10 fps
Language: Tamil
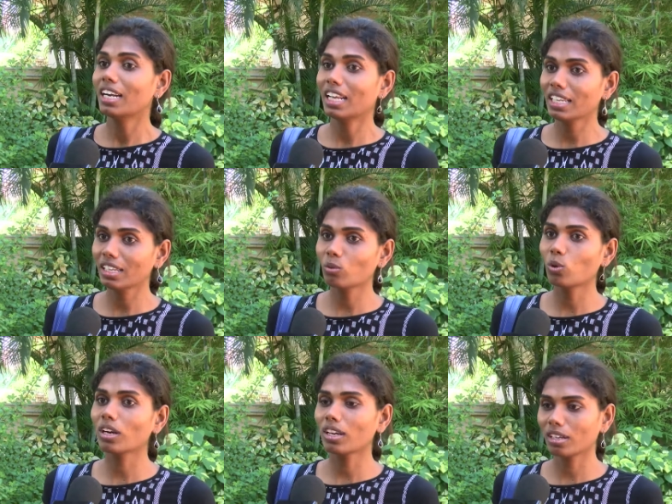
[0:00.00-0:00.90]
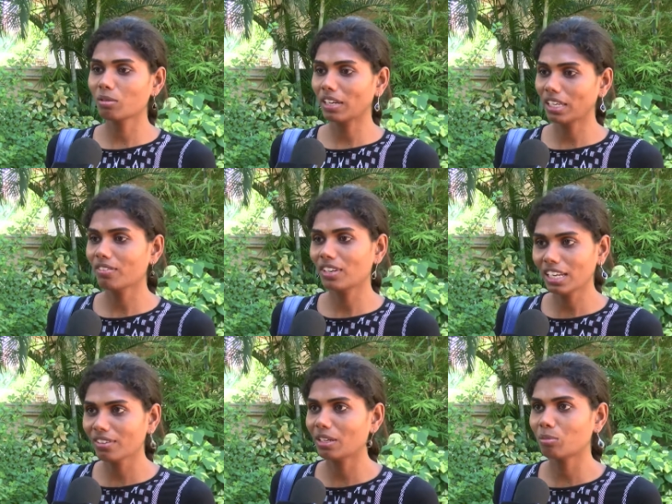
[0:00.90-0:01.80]
நிறைய ஊடகங்கள் வழியாக
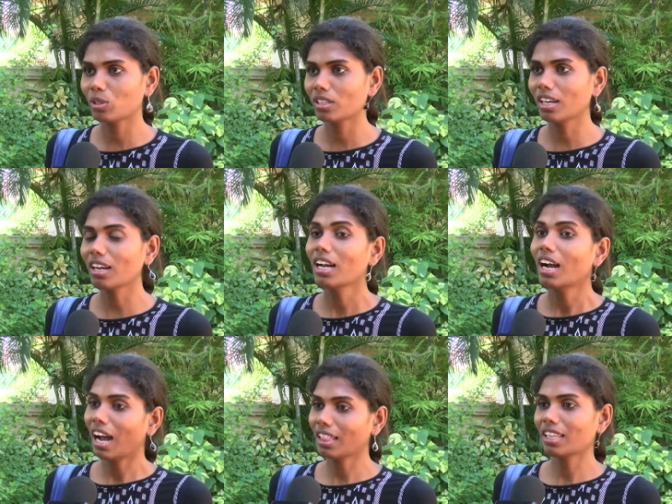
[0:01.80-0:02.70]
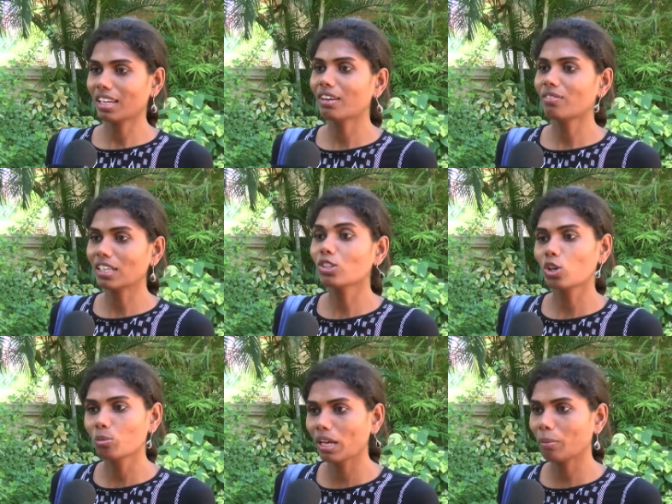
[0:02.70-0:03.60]
வெளியில் வரும்போது தான் அந்த
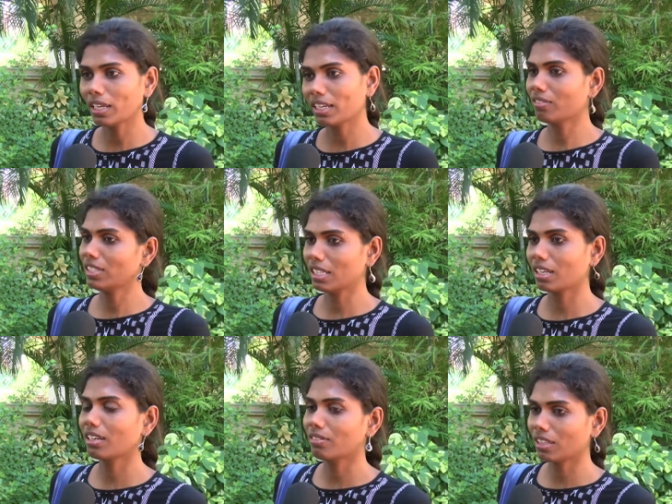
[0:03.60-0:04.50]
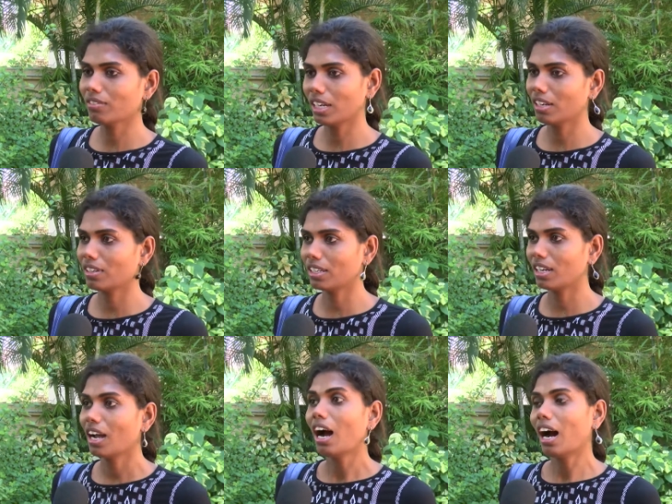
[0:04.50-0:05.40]
வன்கொடுமை அப்படிங்கிற விஷயங்கள் வந்து வெளியில்
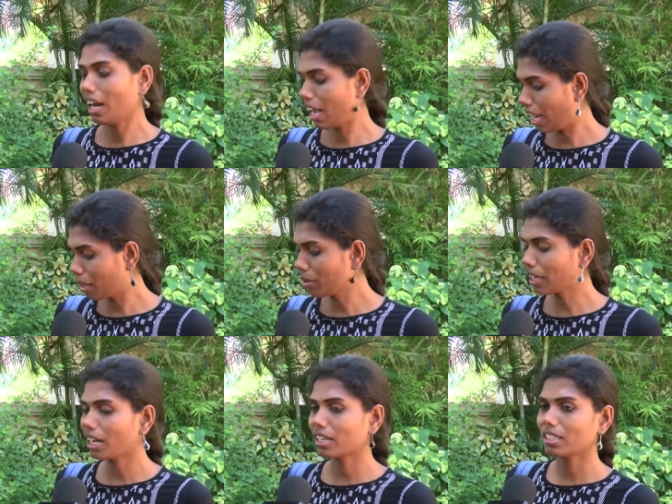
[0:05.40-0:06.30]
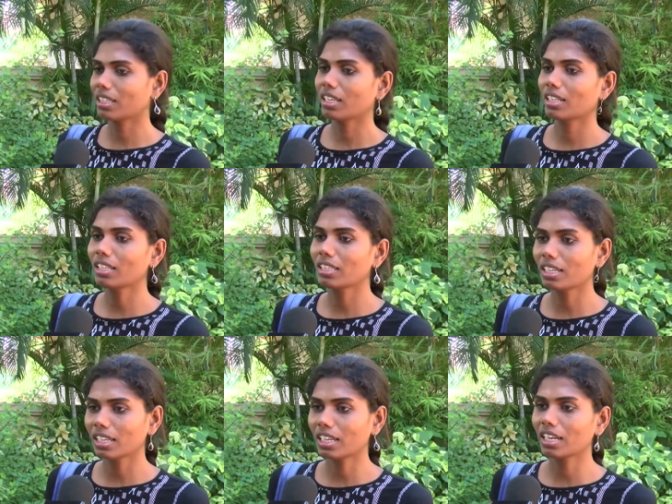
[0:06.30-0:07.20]
வருது ஆனால் ஆரம்ப காலகட்டத்திலிருந்தே
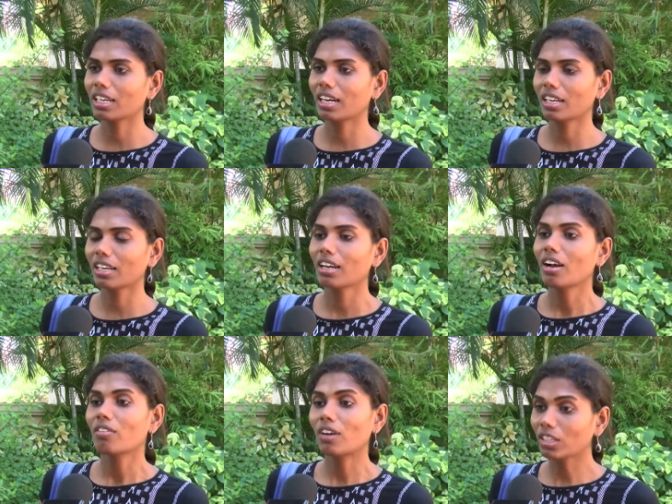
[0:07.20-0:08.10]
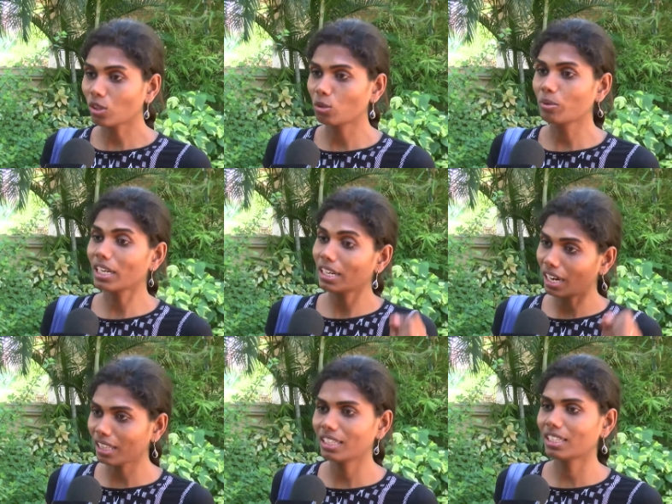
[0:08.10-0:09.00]
திருநங்கைகளுக்கான வன்கொடுமைகள்
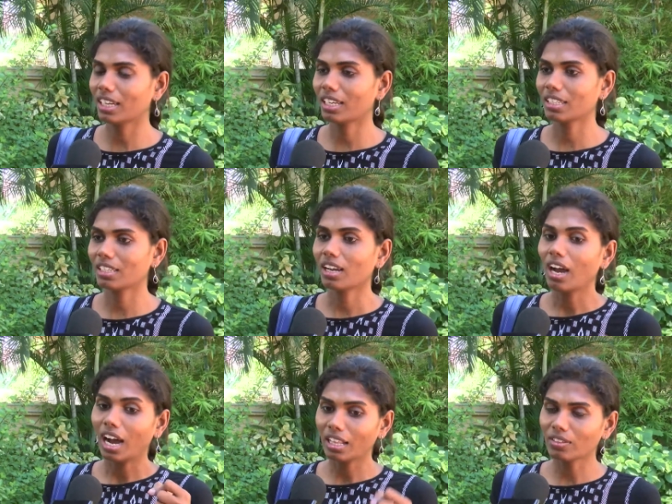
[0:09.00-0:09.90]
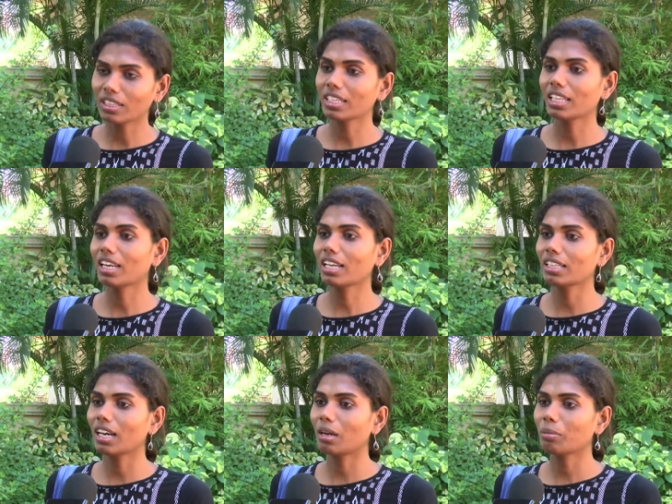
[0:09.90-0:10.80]
நடந்துட்டு தான் இருக்குது அது வந்து எதில்
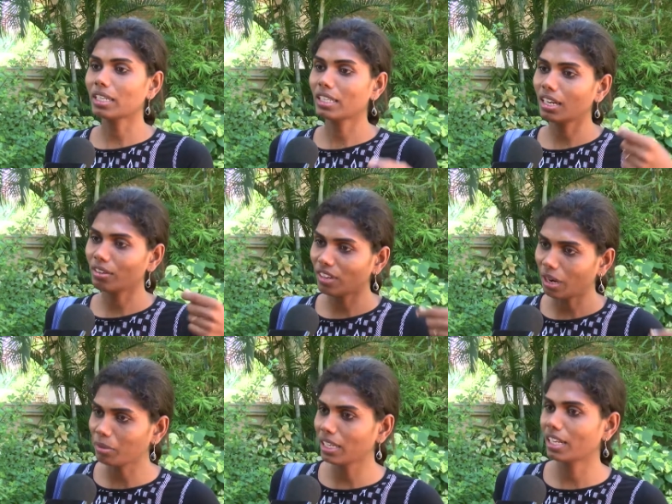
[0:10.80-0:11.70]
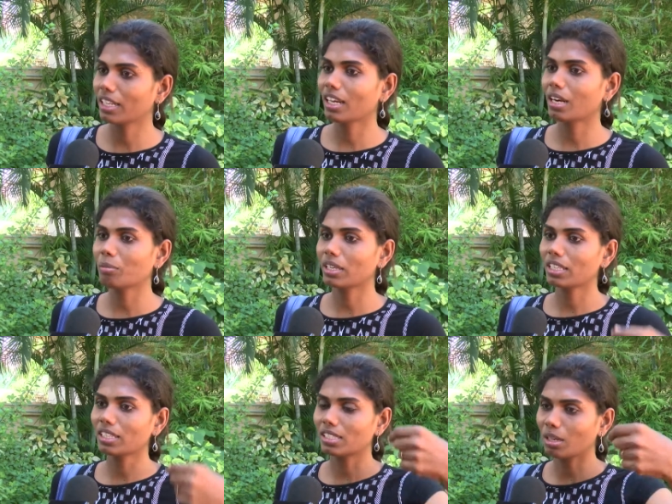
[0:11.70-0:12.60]
இருந்து ஆரம்பிக்குதுன்னா ஃபேமிலியிலேருந்து
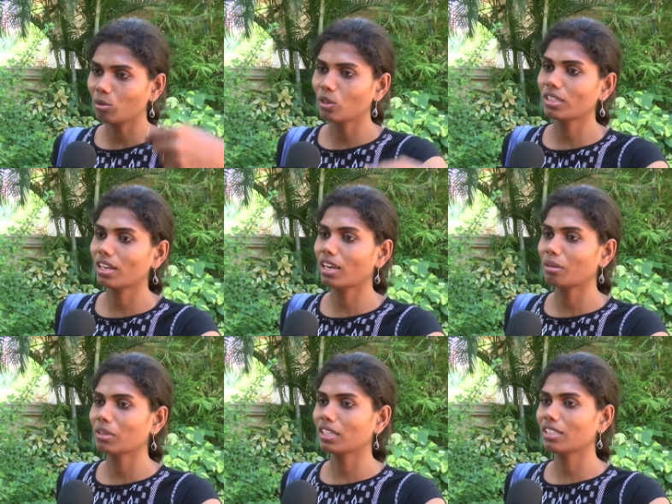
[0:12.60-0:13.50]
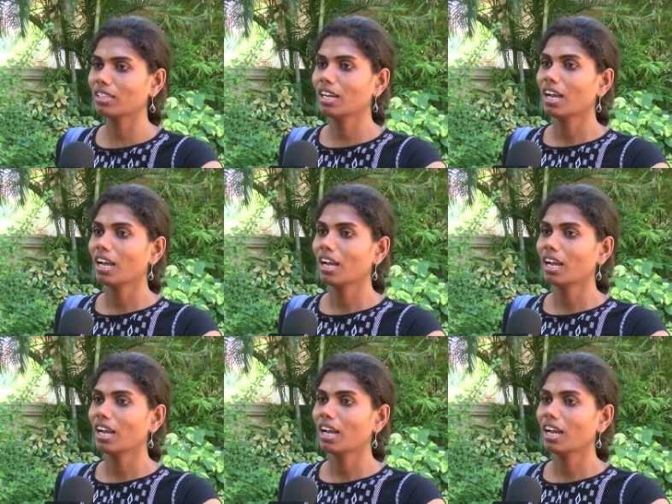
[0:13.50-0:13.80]
ஆரம்பிக்குது சமூகத்தில் ஆரம்பிக்குது